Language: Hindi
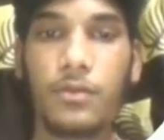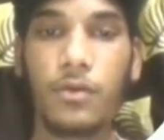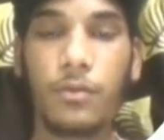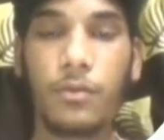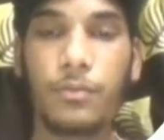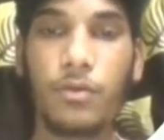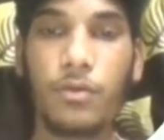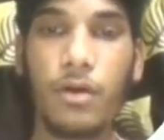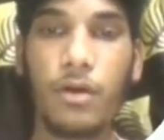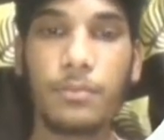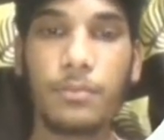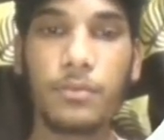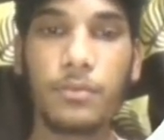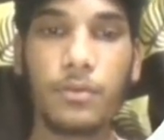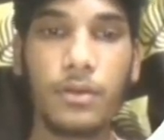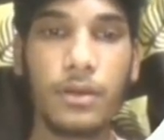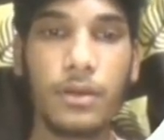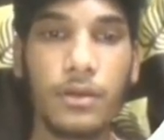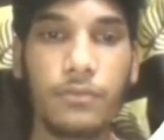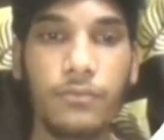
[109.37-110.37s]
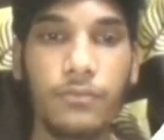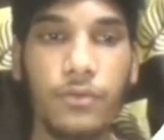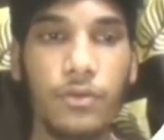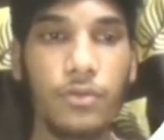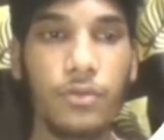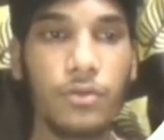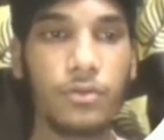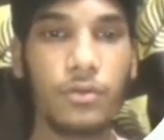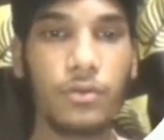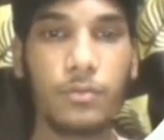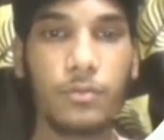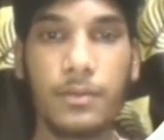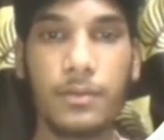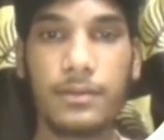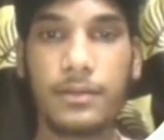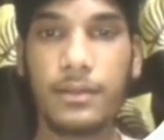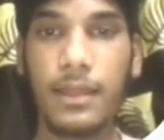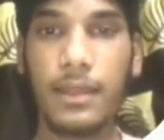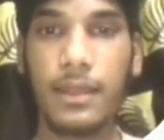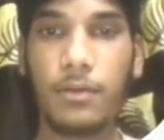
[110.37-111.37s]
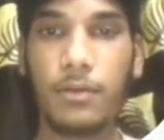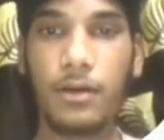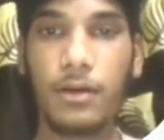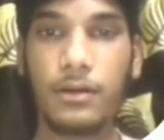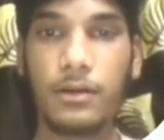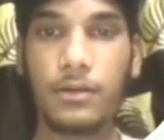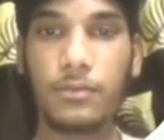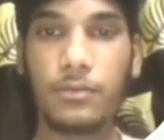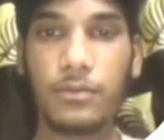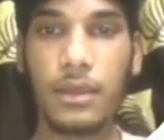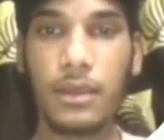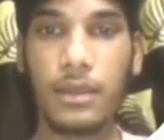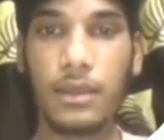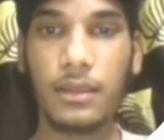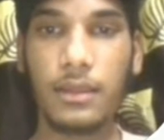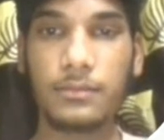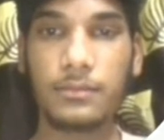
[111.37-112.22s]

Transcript: हो यू आपको ये वीडियो जो है तो पसंद आया होगा क्योंकि